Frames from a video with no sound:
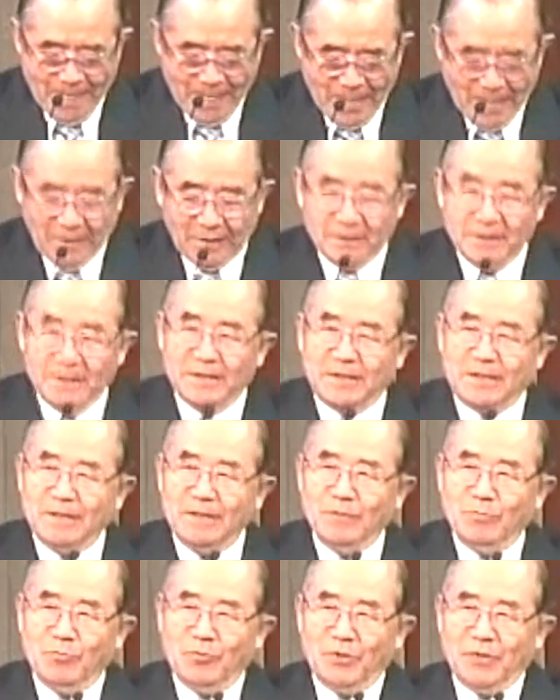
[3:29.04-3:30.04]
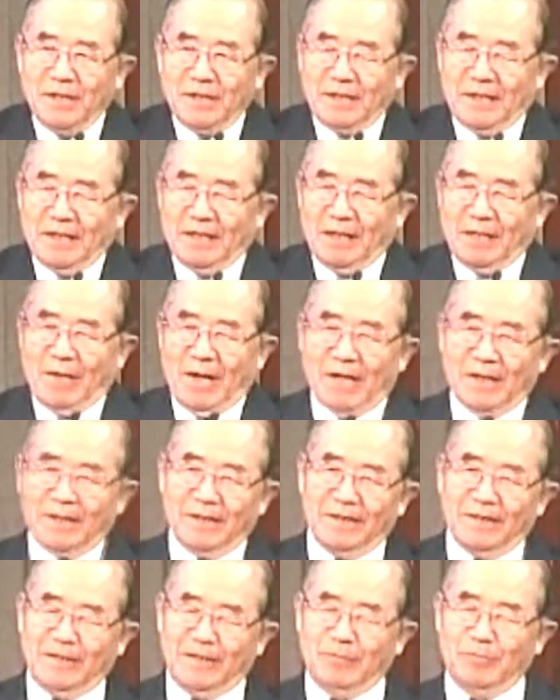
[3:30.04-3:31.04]
이 질문에 대답하기가
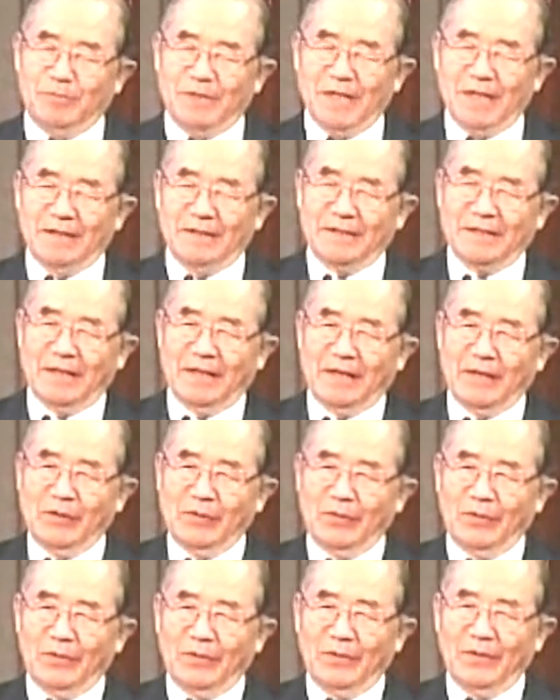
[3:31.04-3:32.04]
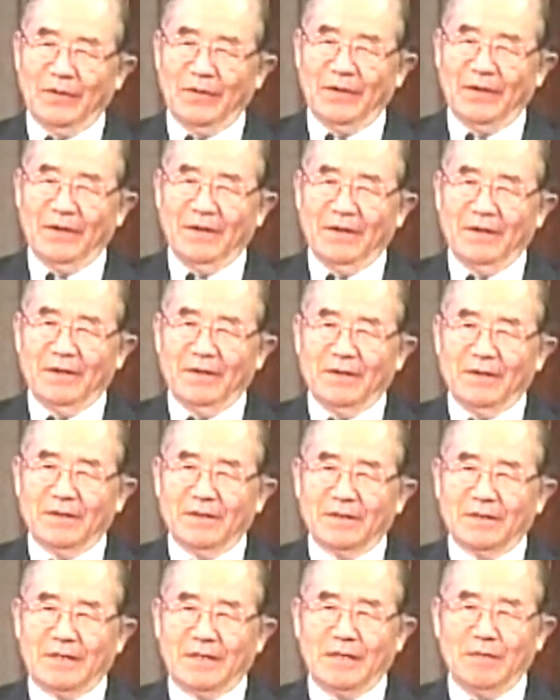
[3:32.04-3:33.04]
쉽지 않잖아요.
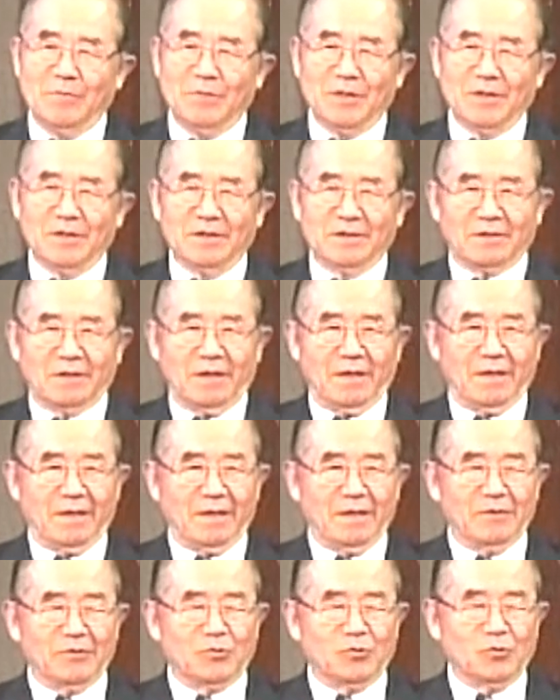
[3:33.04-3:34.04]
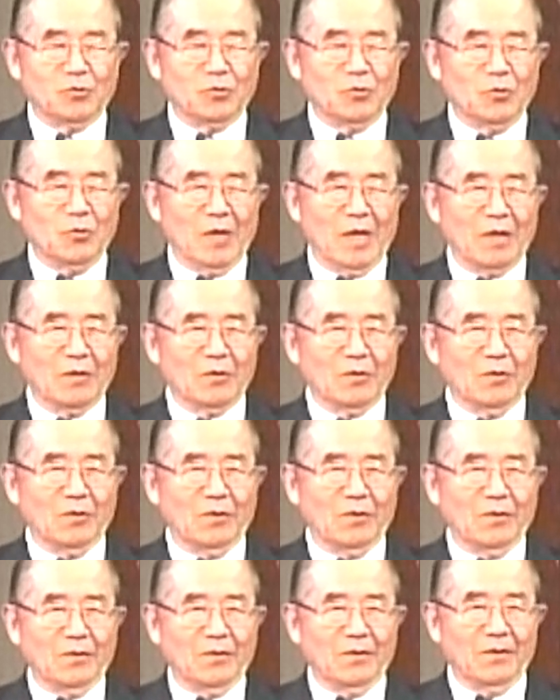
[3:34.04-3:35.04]
계명이 다
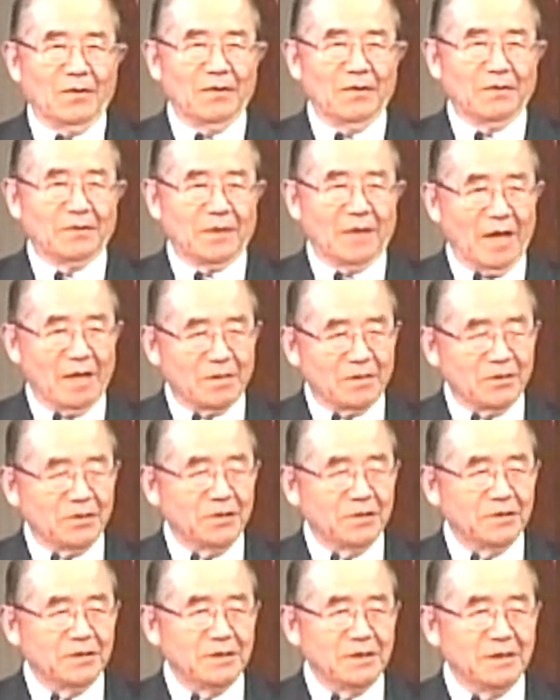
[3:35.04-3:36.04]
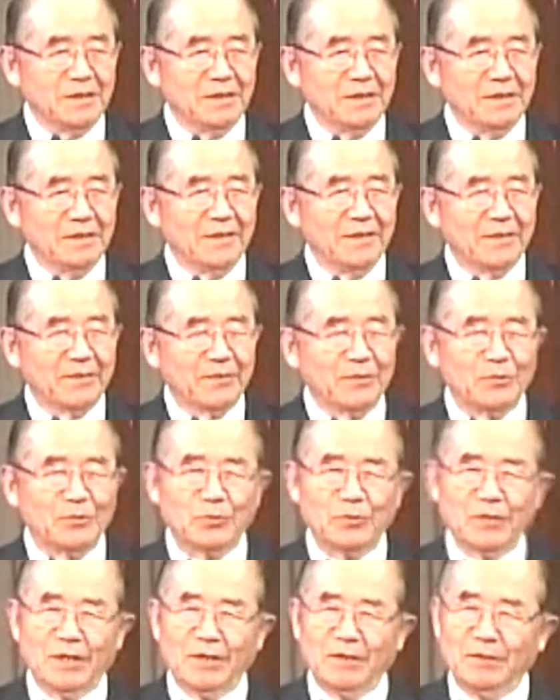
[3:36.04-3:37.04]
중요하고 다 크지 그
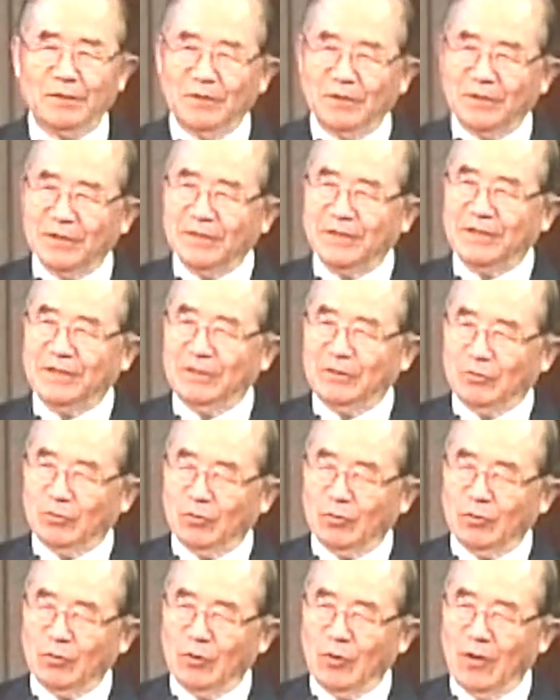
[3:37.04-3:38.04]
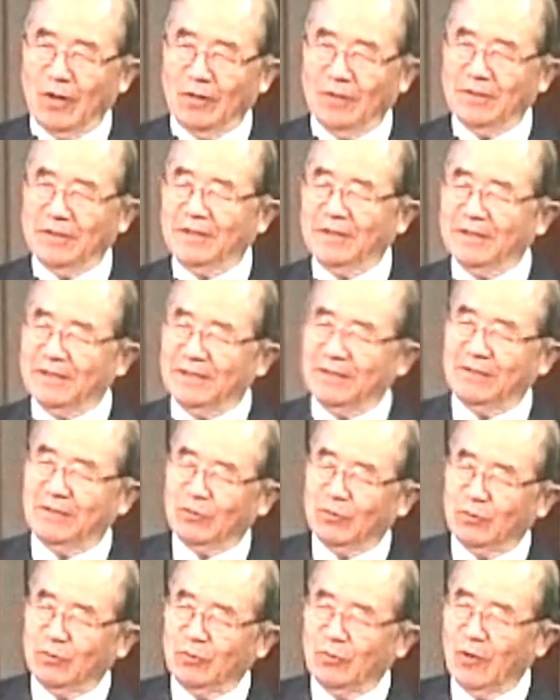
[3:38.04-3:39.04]
중에 어느 것이 중요하고 어느 것이
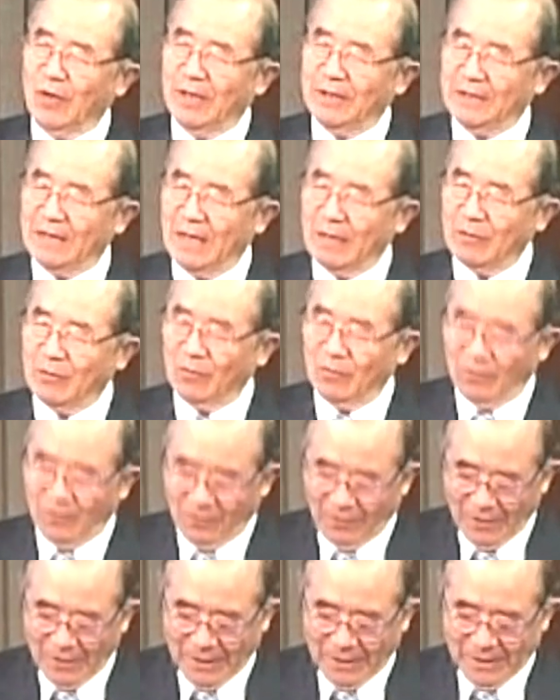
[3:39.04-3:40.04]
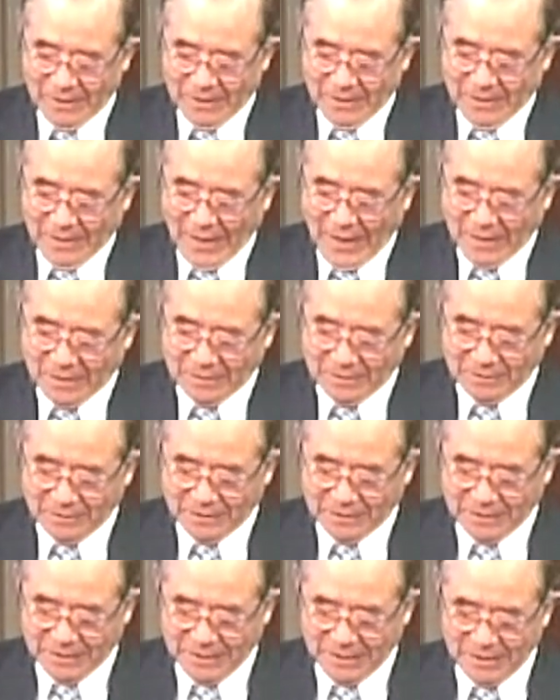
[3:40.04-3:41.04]
중요하지 않고 하는
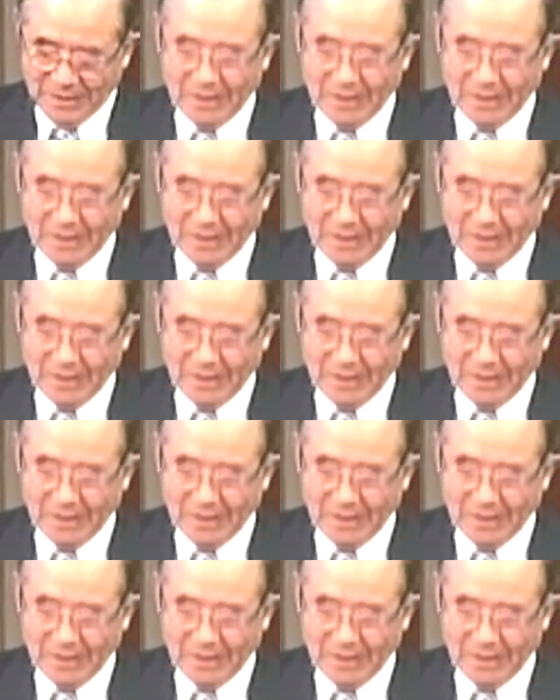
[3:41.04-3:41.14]
것이